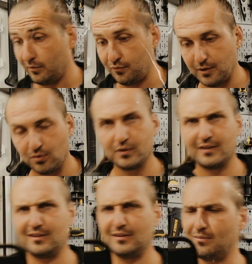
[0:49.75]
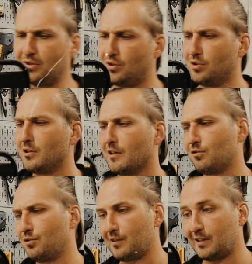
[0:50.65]
но в поход я с ним еще ни
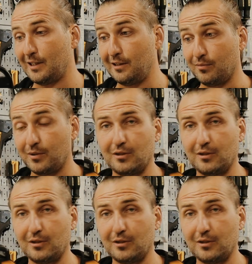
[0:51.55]
разу не сходил,